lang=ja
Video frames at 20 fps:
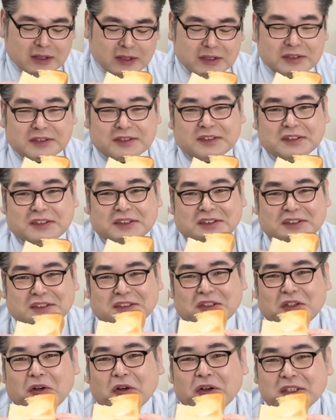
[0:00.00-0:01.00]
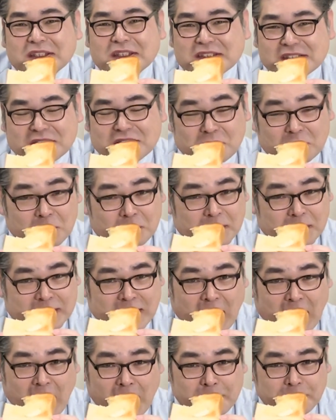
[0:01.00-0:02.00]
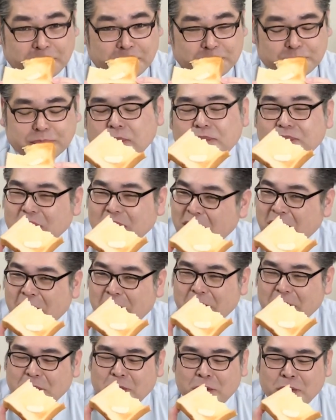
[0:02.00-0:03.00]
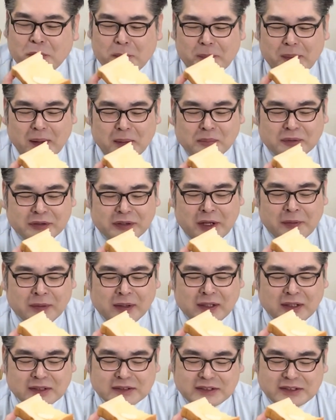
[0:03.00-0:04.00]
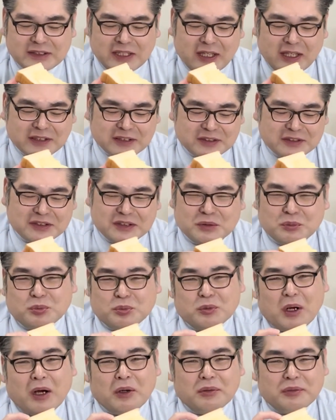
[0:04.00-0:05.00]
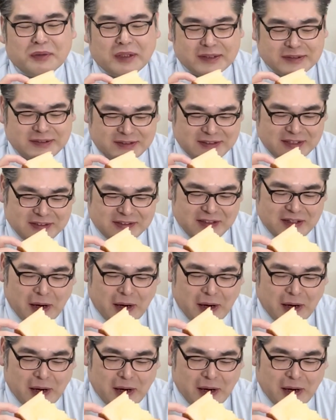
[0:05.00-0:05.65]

すごいですねこのバターでこのパンもね、さっくりふわふわしてて